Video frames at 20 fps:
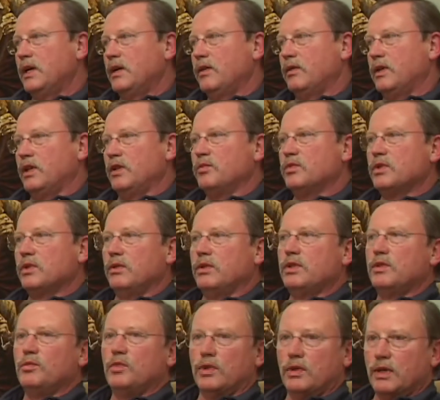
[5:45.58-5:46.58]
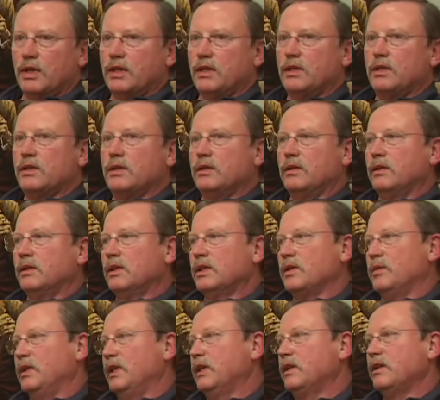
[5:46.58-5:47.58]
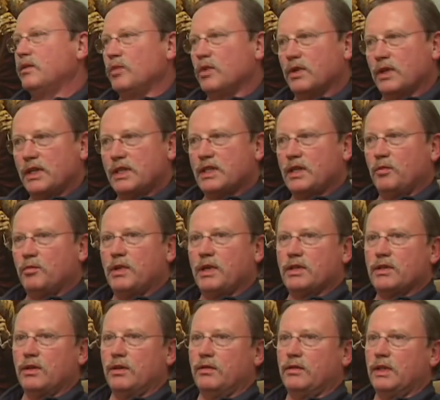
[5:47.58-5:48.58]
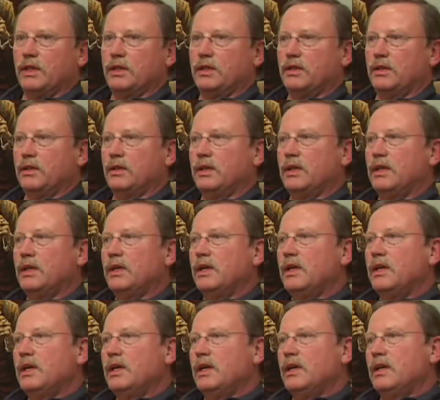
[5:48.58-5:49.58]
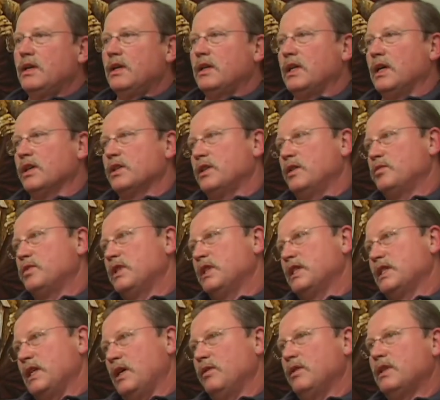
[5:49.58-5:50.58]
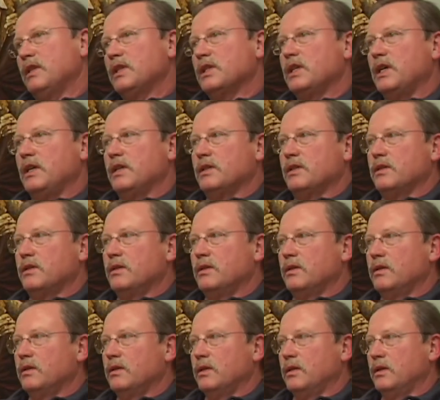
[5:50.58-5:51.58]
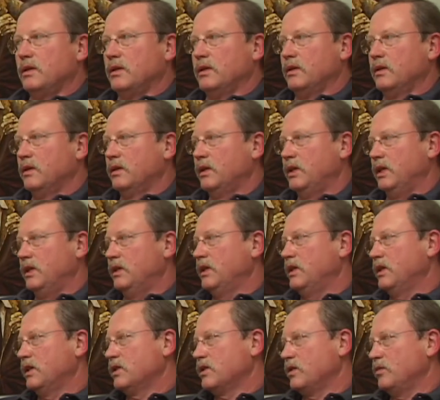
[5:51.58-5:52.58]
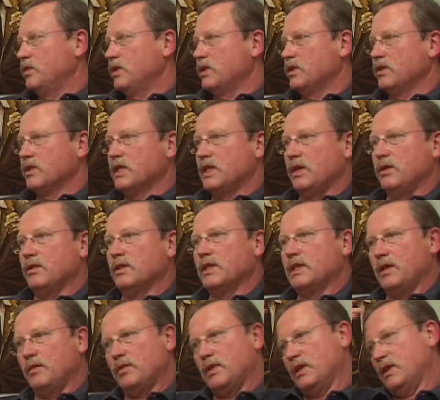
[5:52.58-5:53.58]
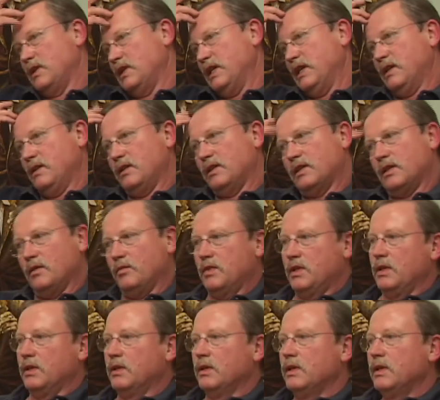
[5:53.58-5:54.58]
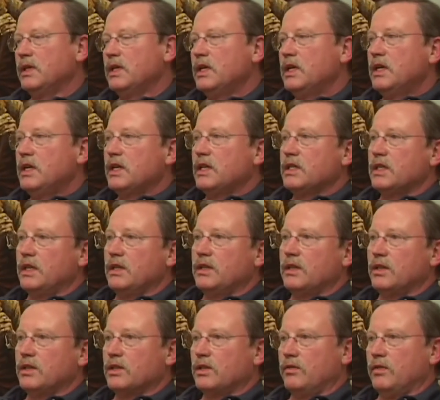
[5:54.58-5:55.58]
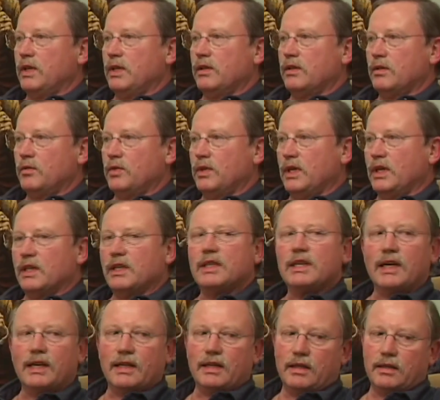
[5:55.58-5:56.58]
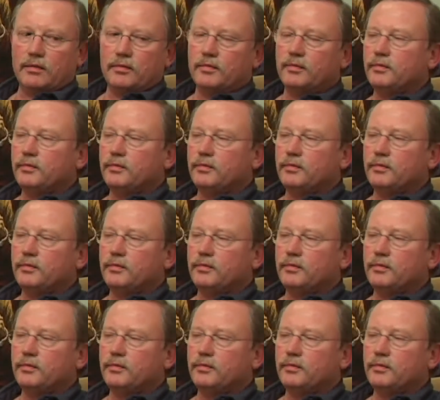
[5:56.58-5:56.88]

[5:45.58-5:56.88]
wtedy przychodzi mortgage, trzeba na ten mortgage zapracować. Także przez cały ten czas e, jedyne, co mi zostało z tamtych lat i z tamtych zainteresowań, to moja gitara